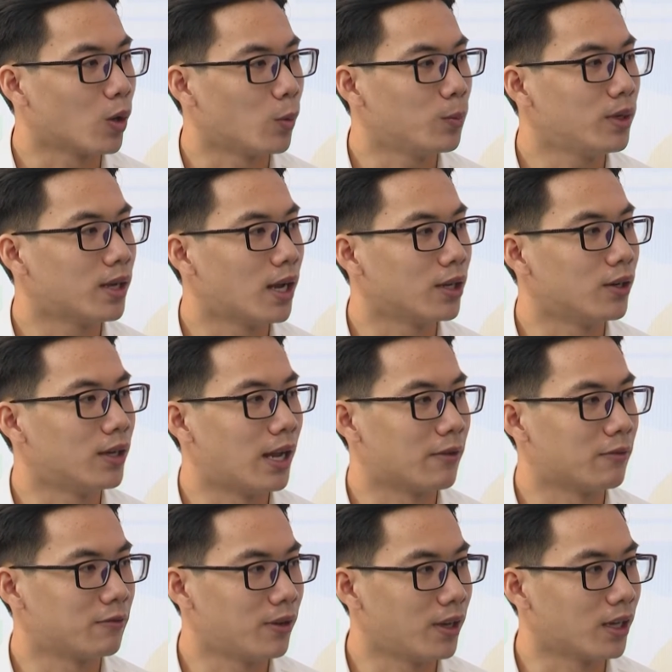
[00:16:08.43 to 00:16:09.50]
cũng như là người
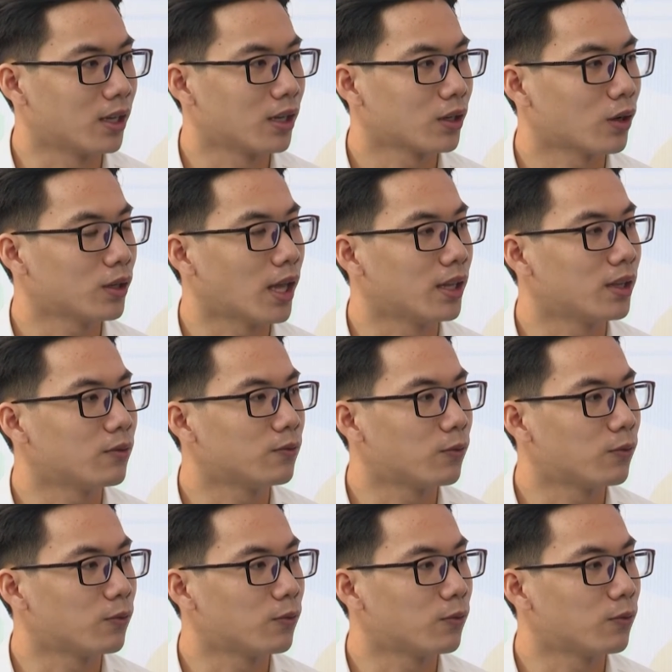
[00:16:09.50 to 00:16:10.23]
làm việc có thể